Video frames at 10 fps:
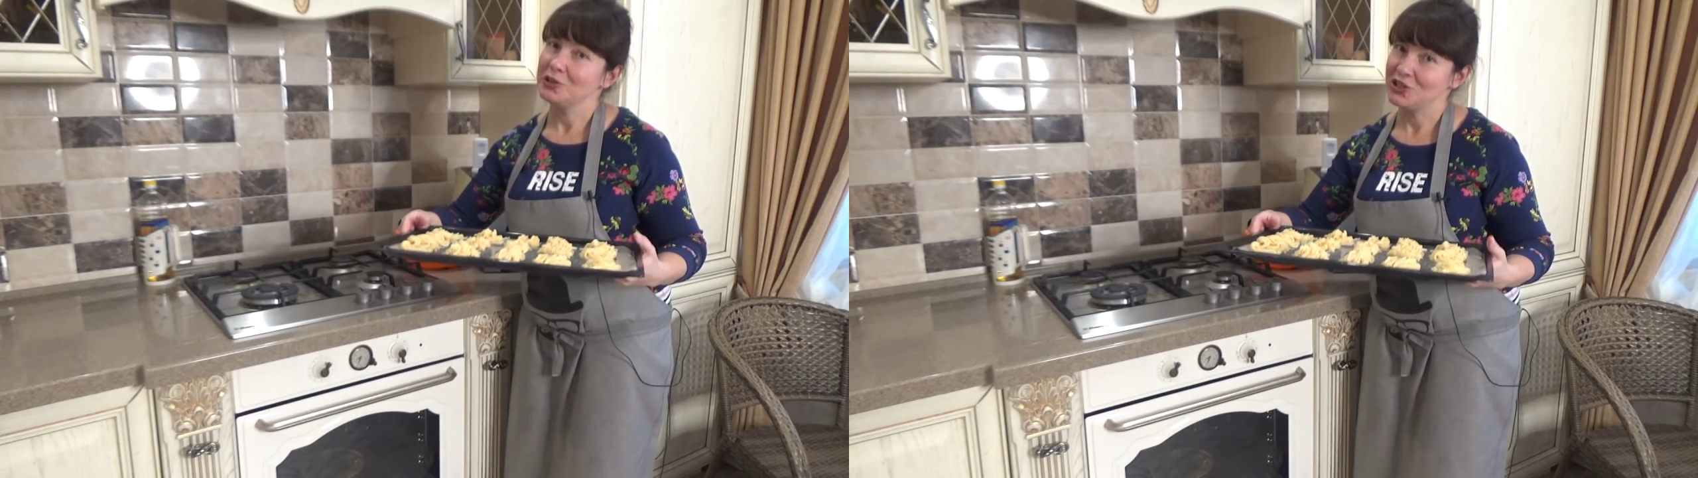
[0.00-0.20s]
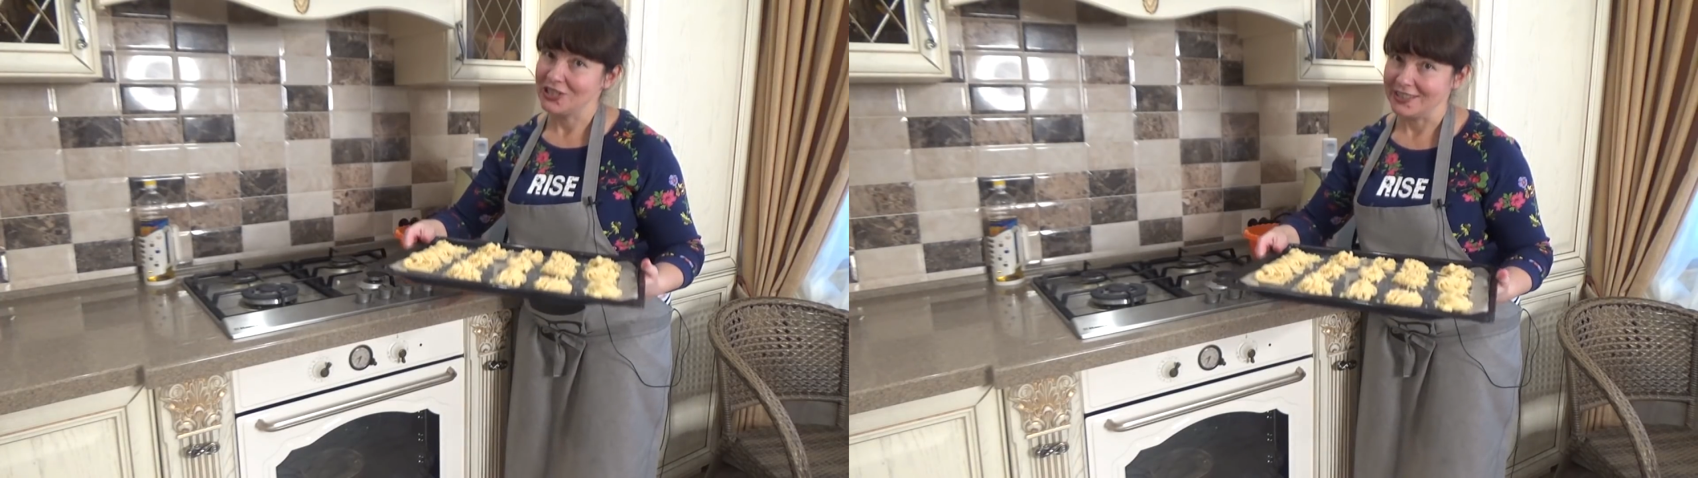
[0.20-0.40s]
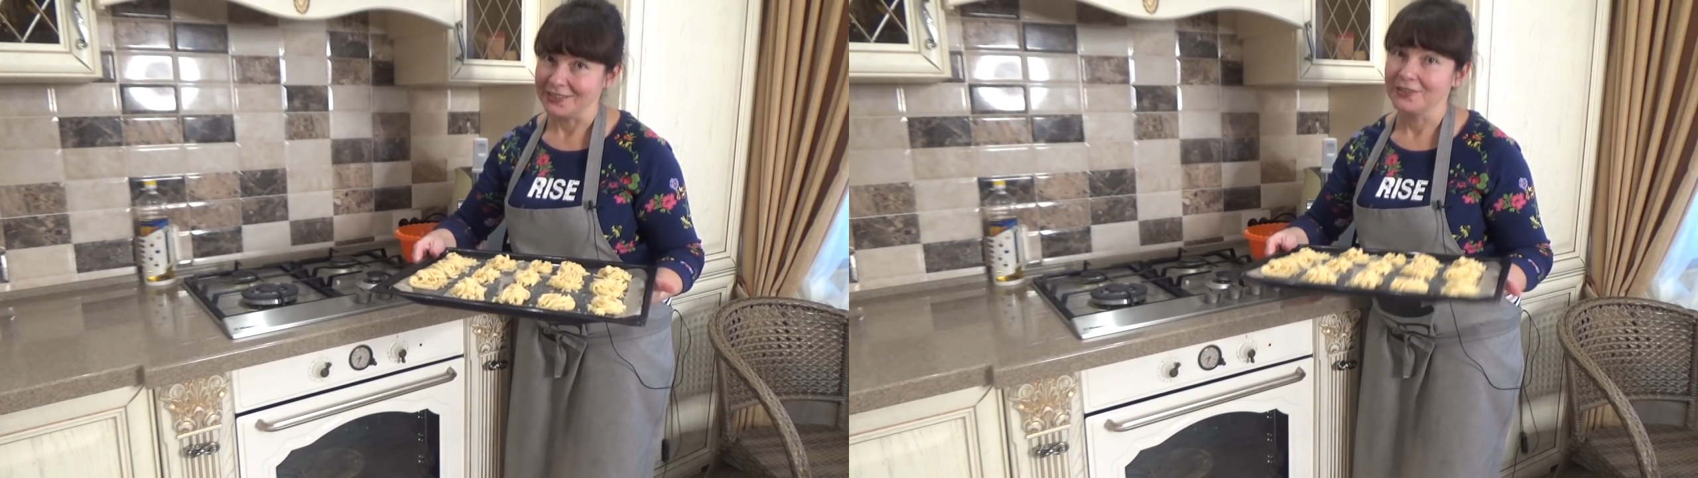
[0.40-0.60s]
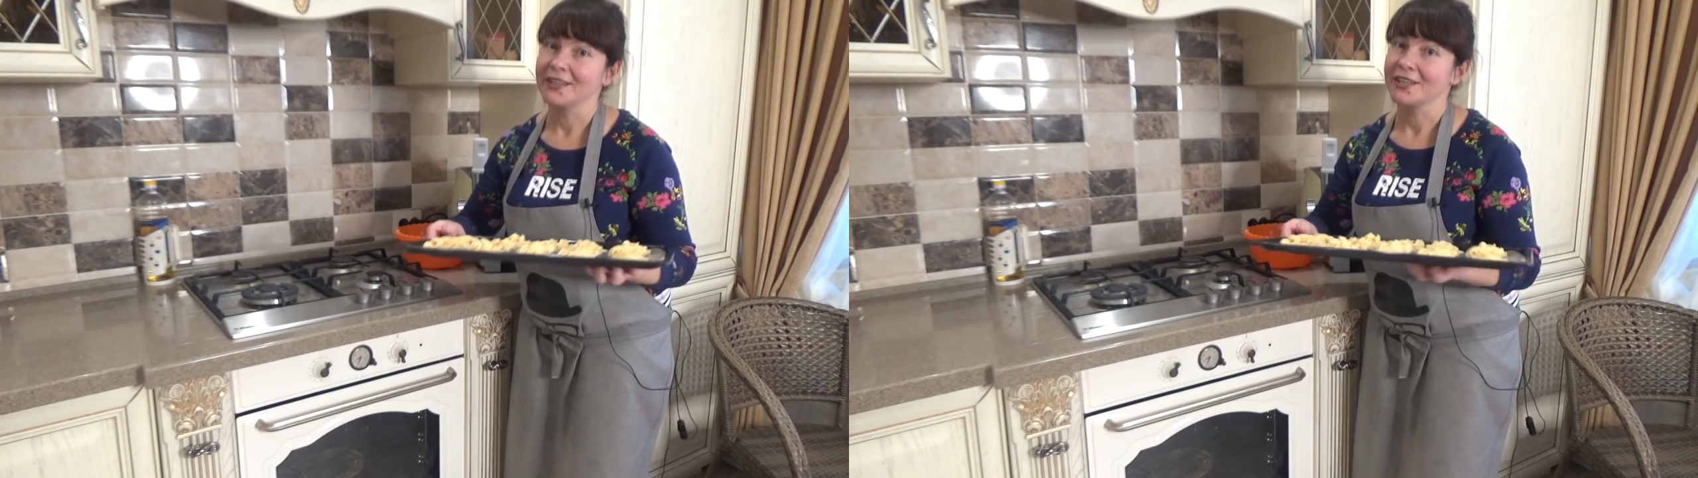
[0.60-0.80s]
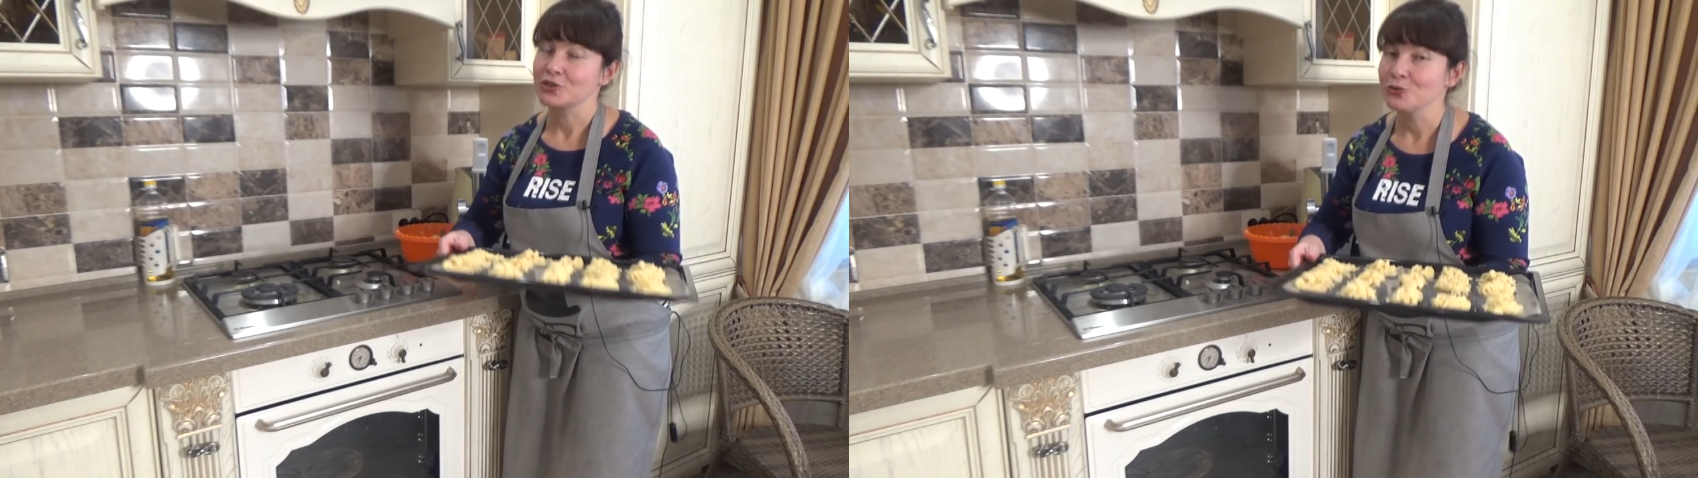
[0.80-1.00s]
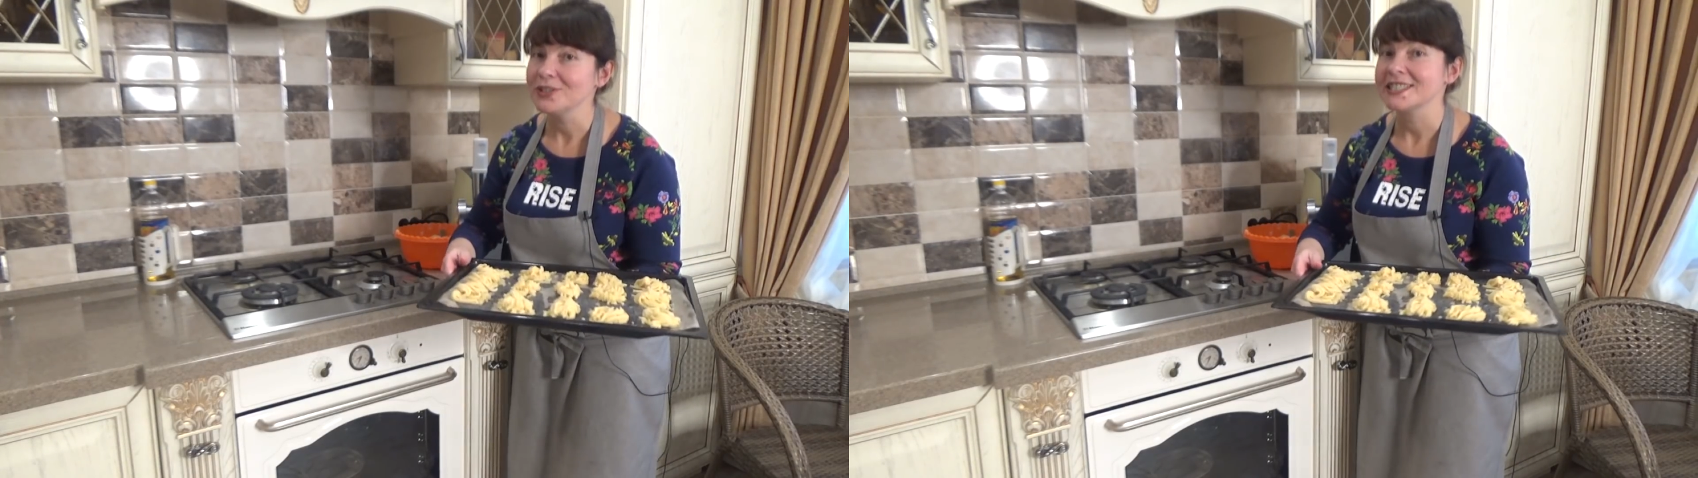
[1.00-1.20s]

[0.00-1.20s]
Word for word: печенье в хорошо